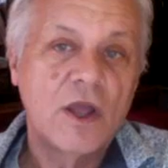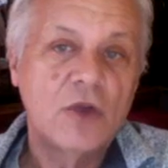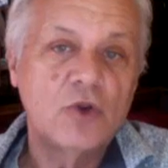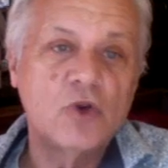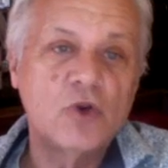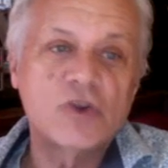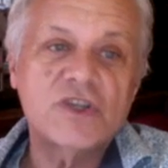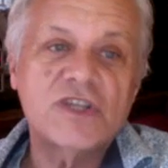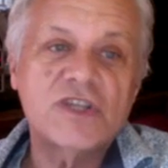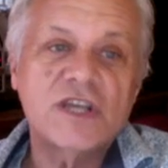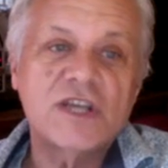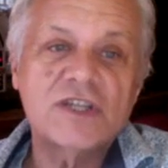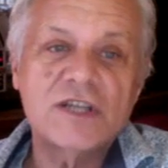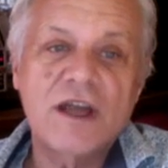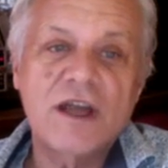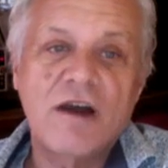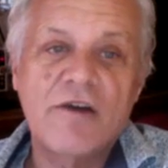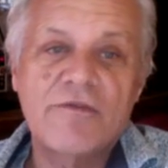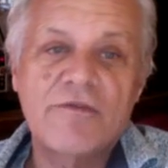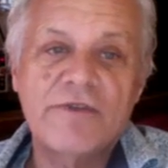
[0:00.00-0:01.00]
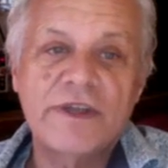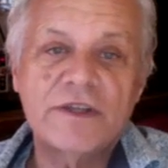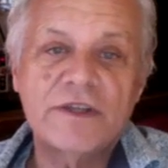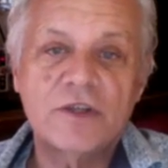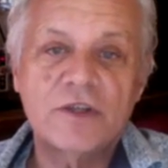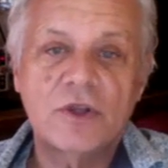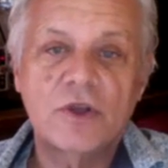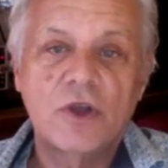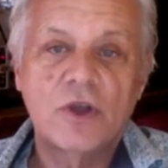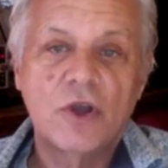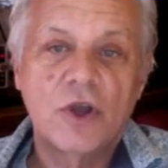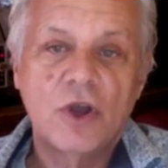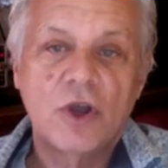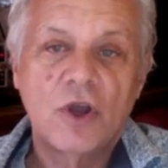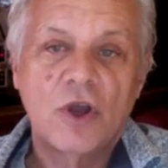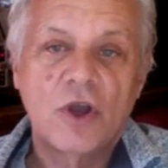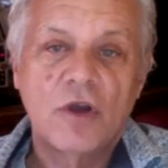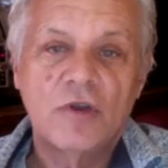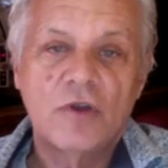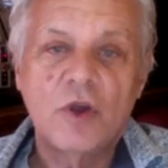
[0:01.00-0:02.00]
Donc il s'agit là en fait
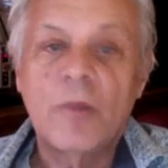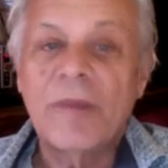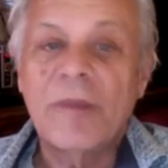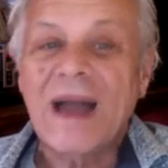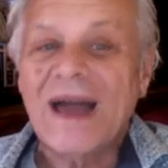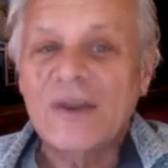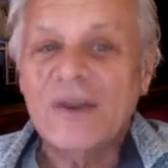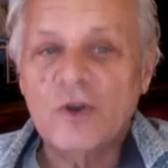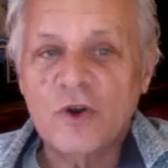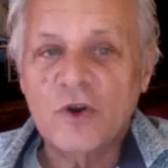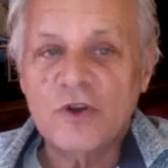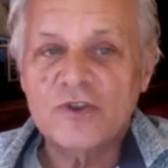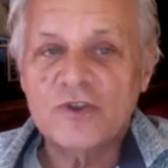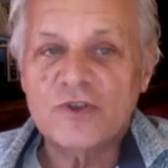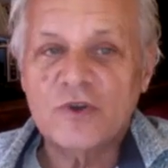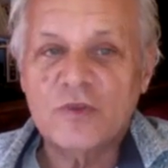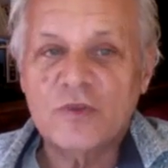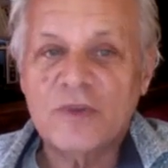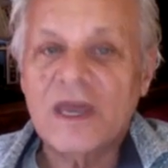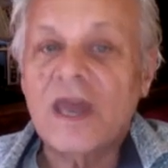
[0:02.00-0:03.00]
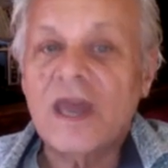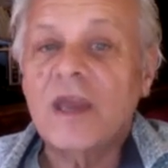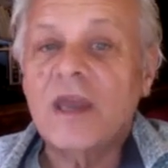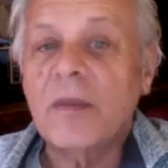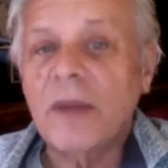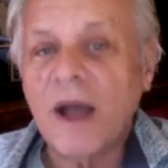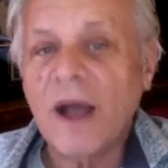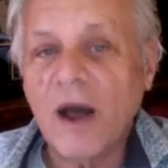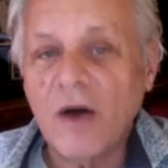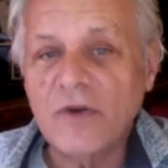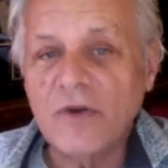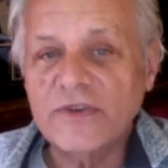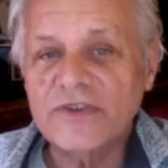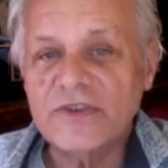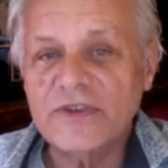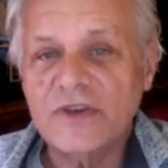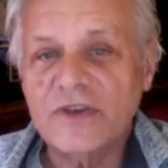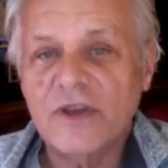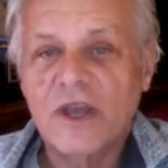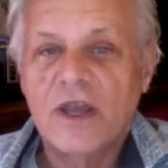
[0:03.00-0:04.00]
d'un paradoxe, mais en apparence,